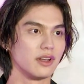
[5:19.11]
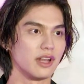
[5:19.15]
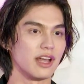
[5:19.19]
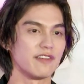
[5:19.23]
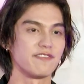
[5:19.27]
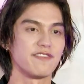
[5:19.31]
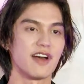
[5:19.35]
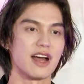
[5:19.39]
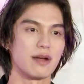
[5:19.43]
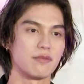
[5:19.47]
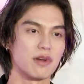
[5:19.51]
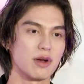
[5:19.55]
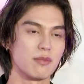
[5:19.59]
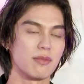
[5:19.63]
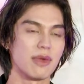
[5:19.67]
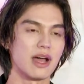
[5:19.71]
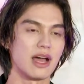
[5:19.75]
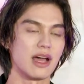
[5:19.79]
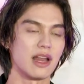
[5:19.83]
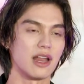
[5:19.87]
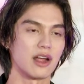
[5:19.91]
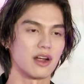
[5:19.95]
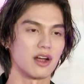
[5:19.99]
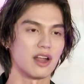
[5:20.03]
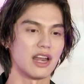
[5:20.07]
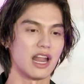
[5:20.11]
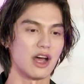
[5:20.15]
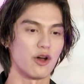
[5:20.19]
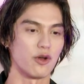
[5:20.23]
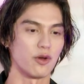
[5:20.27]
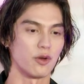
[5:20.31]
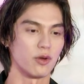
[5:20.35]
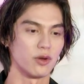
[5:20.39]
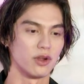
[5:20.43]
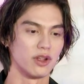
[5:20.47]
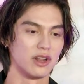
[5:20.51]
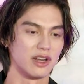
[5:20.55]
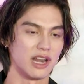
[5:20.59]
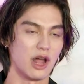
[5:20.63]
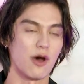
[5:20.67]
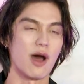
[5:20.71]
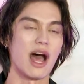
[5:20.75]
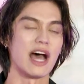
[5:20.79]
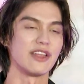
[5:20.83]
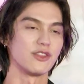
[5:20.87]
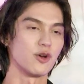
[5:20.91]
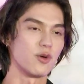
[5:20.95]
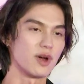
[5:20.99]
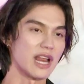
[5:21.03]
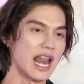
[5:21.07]
รับฟังมากๆ แล้วก็เราเรา
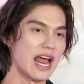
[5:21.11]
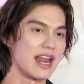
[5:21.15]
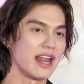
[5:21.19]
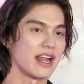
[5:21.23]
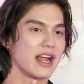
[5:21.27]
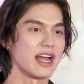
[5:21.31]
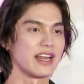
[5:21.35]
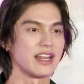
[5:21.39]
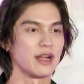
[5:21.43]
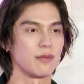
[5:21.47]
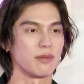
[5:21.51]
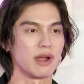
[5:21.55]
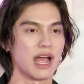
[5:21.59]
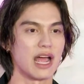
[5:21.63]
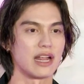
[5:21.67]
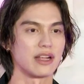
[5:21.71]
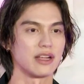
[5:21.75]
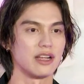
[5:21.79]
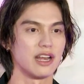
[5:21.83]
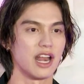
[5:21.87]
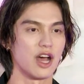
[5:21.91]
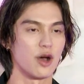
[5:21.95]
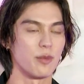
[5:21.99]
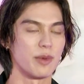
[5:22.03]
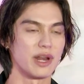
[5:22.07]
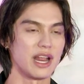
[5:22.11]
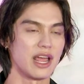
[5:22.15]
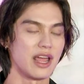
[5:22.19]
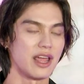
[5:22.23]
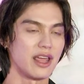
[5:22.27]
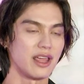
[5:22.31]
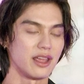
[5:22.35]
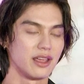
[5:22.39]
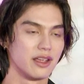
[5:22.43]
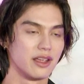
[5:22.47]
หาตรงกลางในการทำงานคือเราไม่ได้